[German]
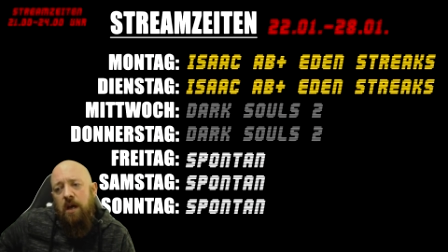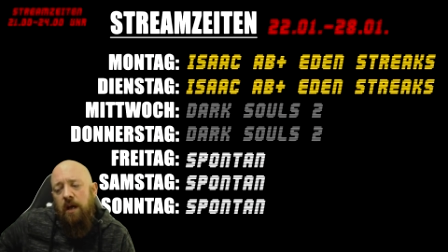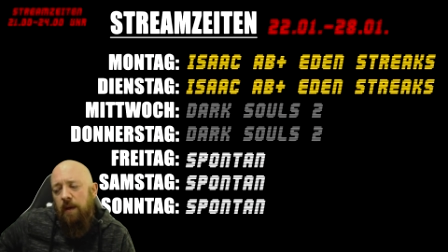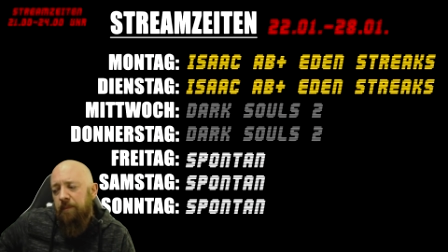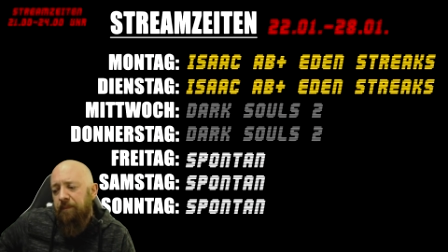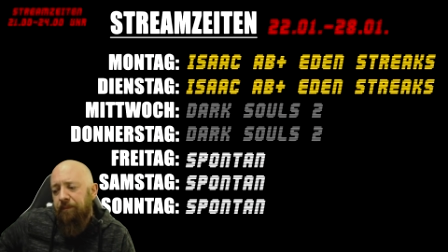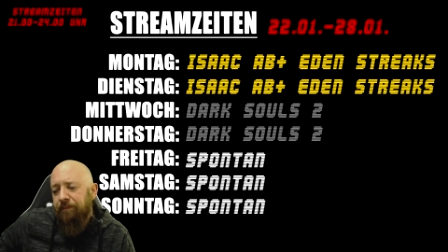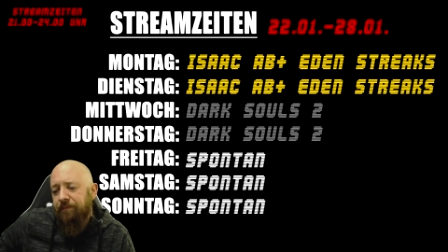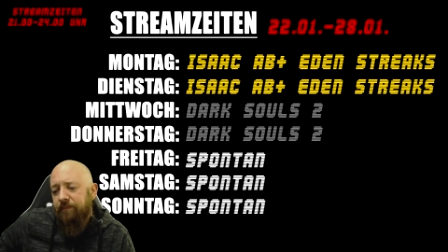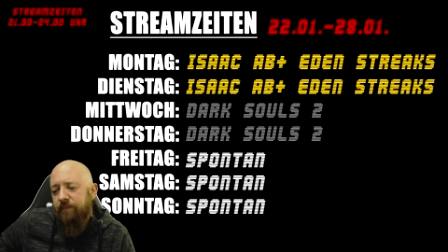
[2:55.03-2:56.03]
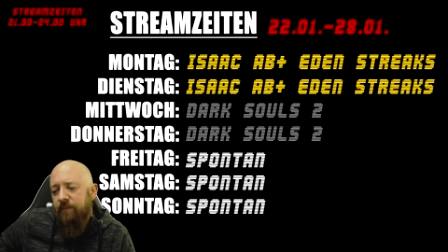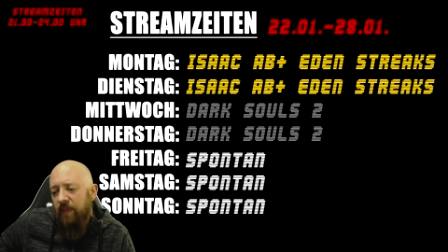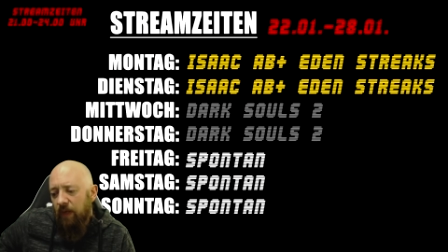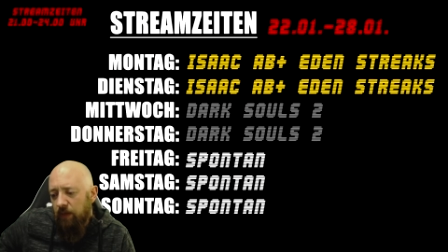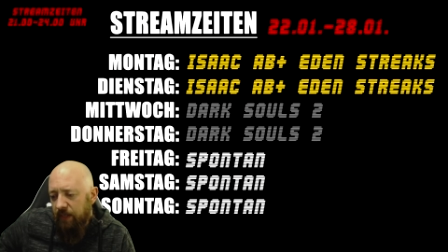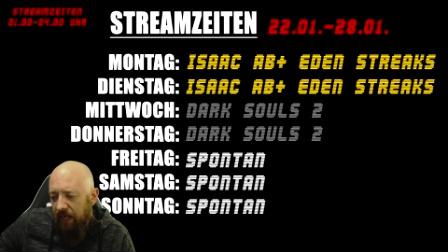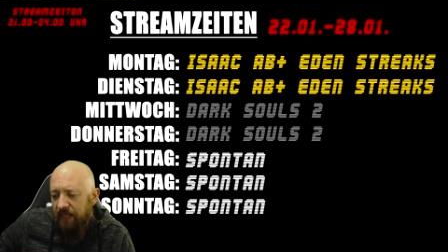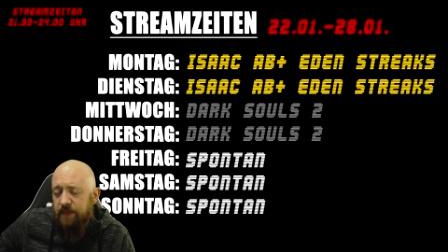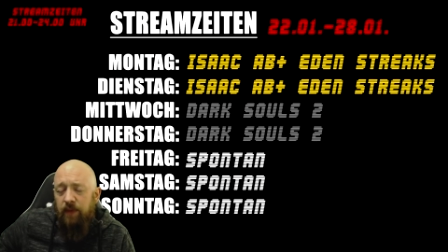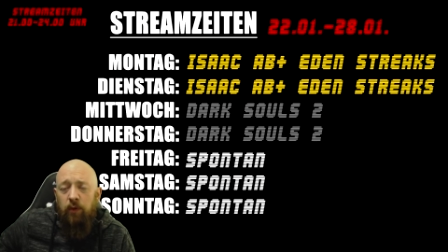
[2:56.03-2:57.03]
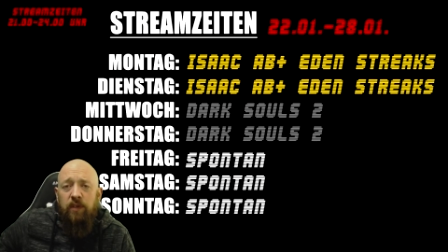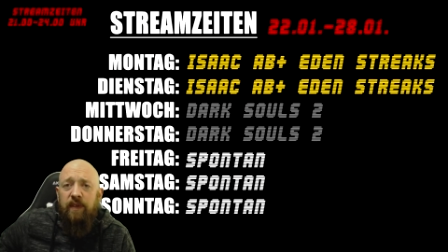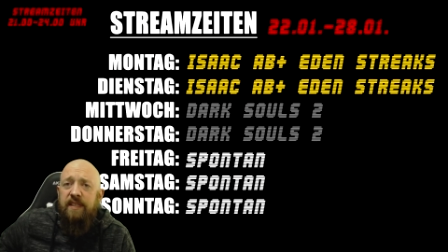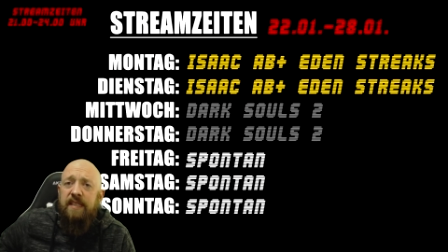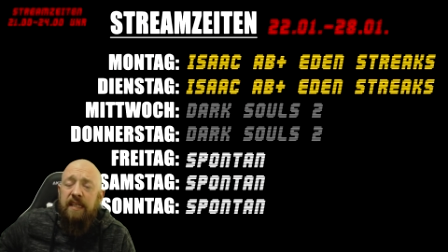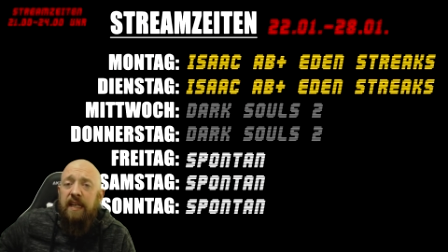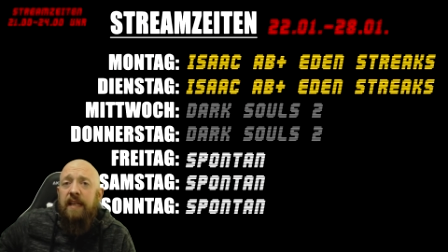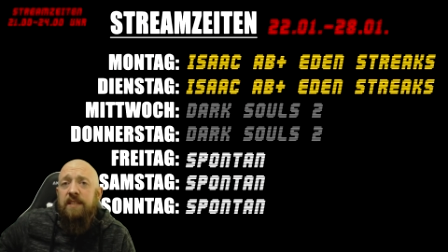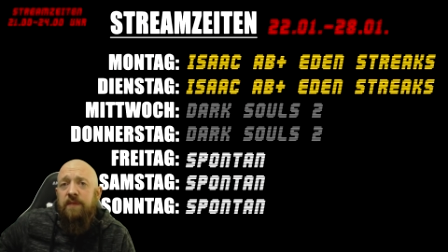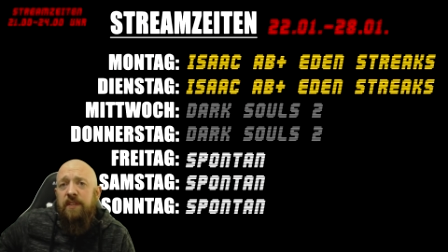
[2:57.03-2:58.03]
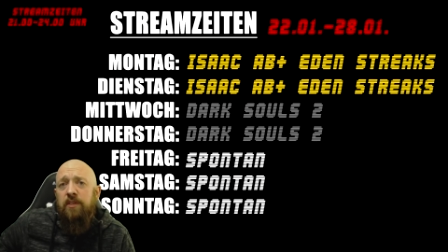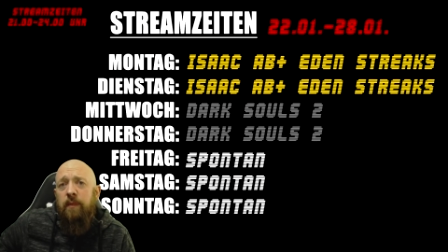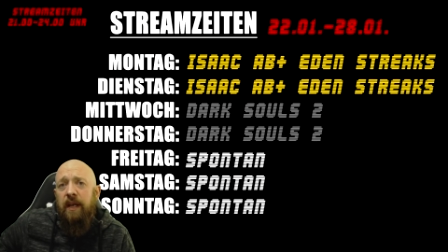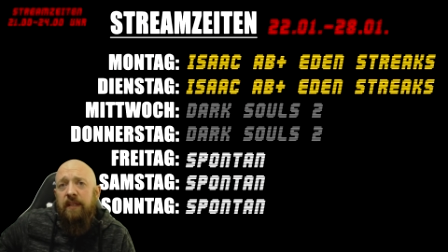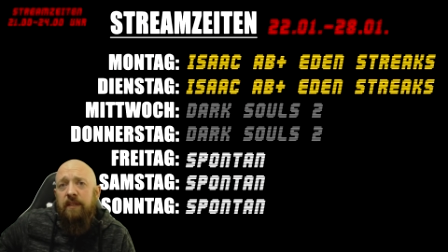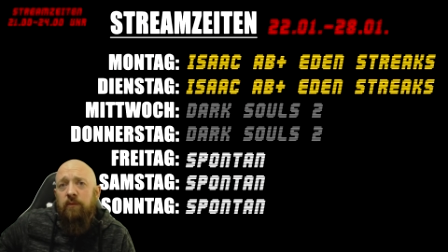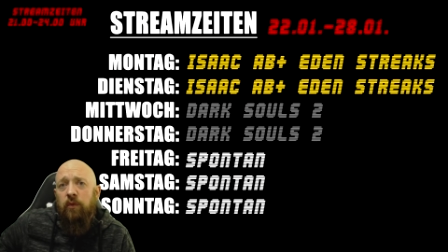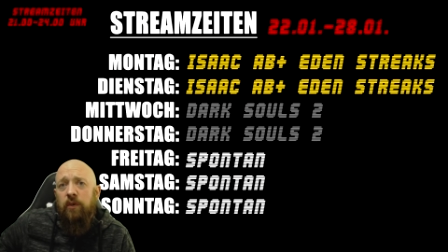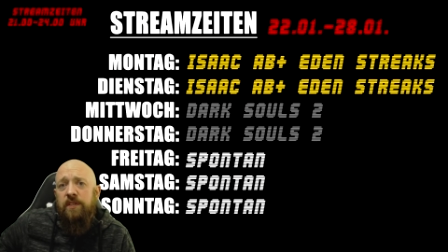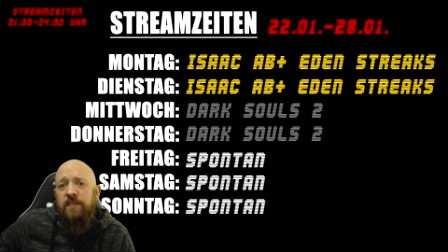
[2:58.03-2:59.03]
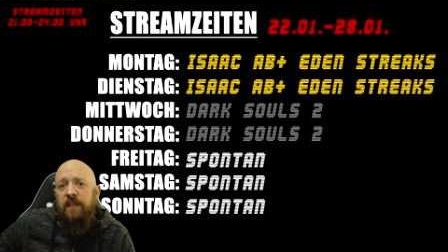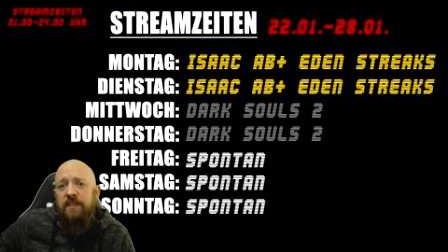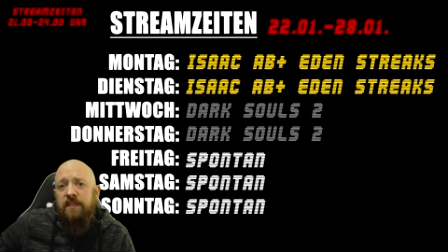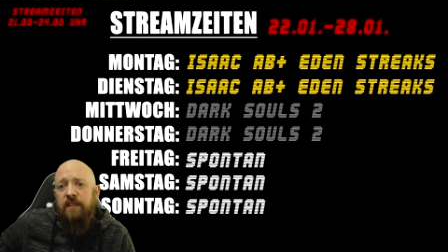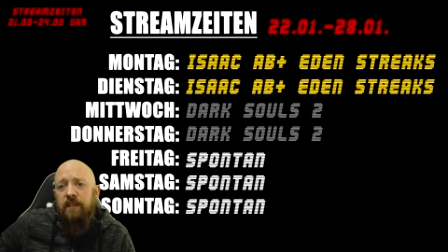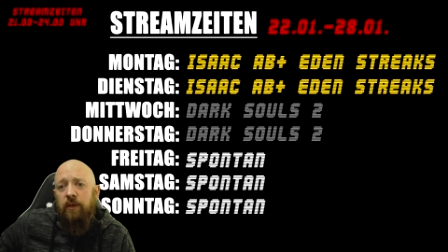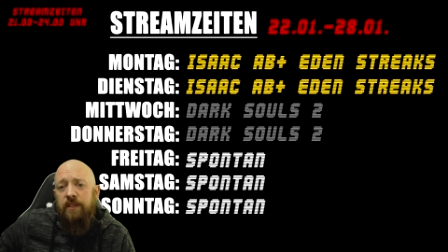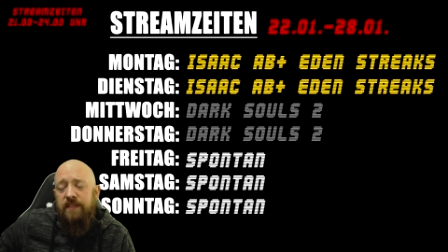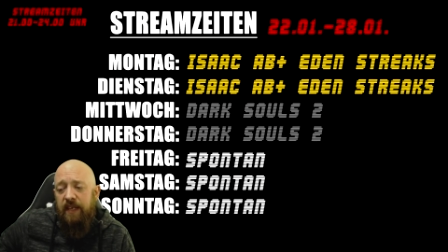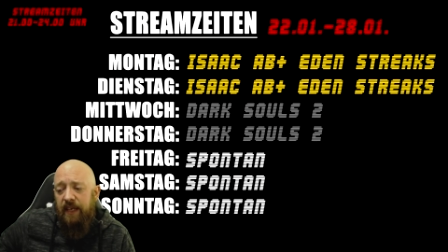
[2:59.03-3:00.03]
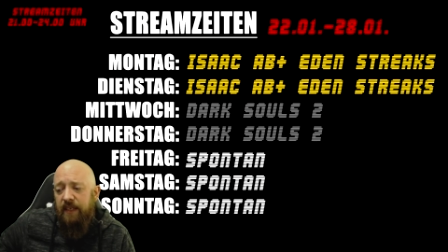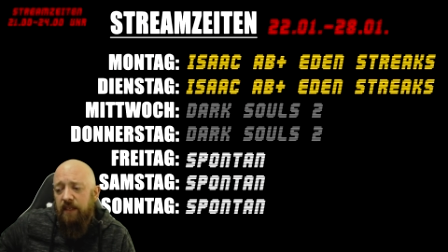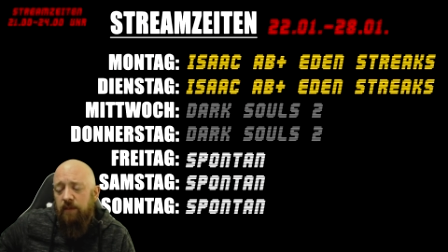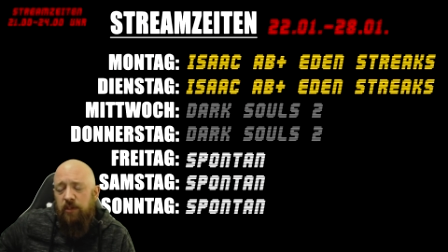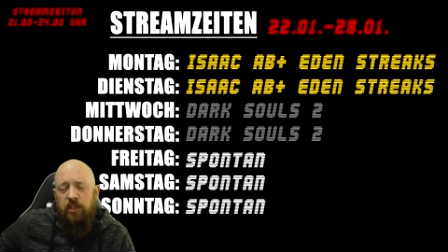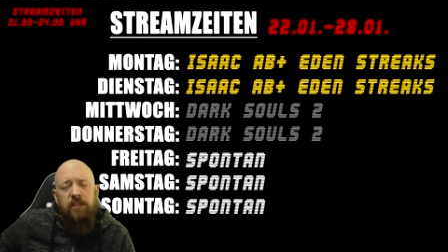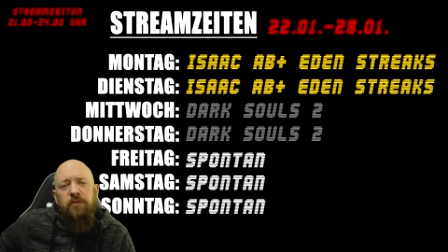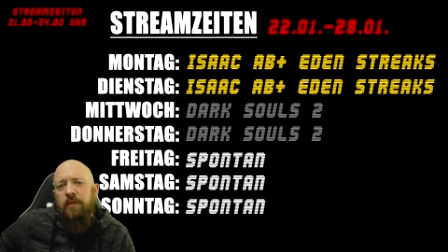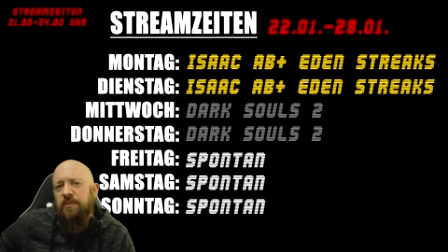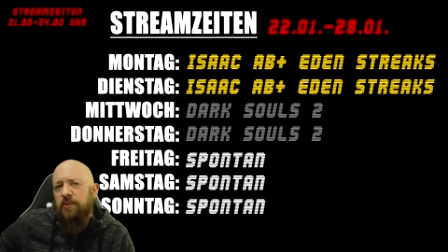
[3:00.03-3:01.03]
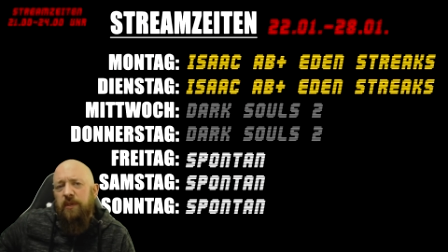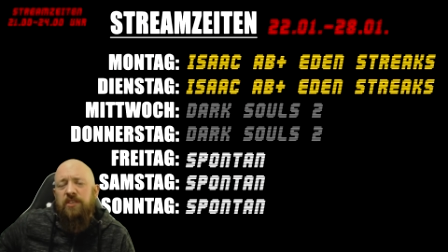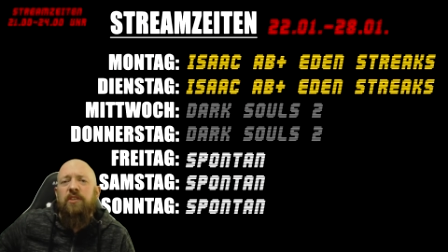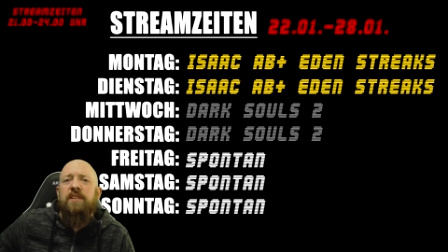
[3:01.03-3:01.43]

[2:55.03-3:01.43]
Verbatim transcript: Ähm, in ein, zwei Wochen werde ich dann ein kleines Video machen, wo ich das äh, euch zeige. Wahrscheinlich nur im Screenshot.